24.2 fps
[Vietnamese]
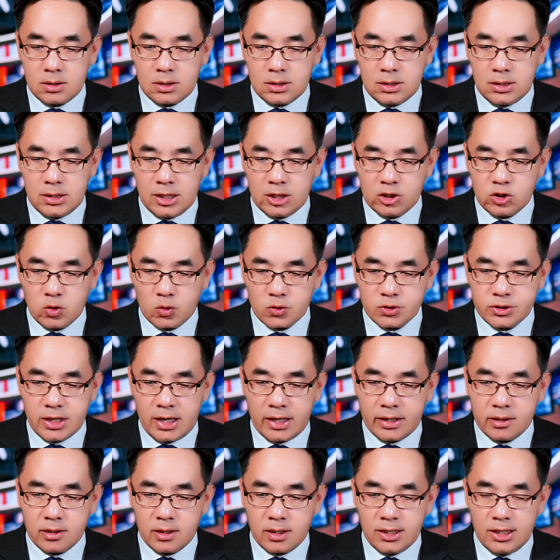Thì trong trà
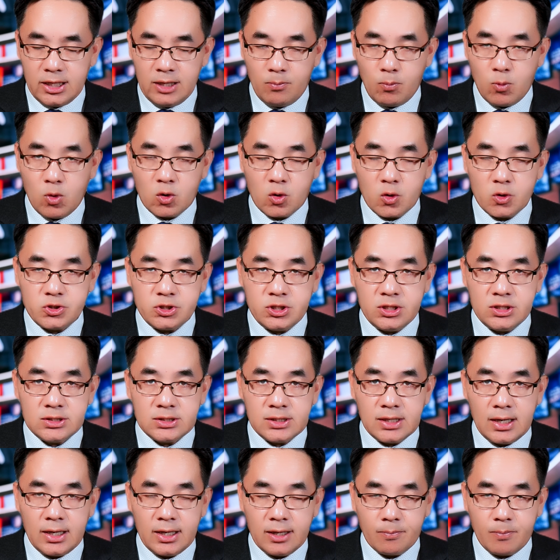lên là ít bộ của chiếc
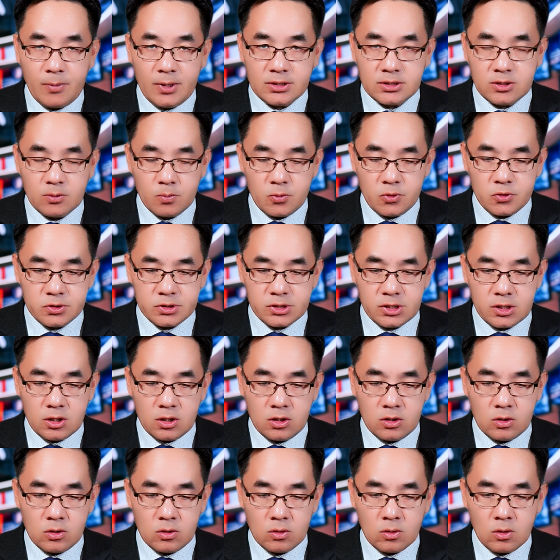xe lần bên sân
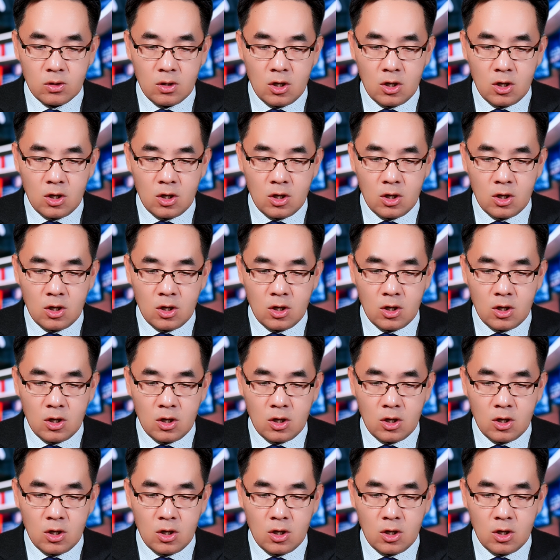Brazil.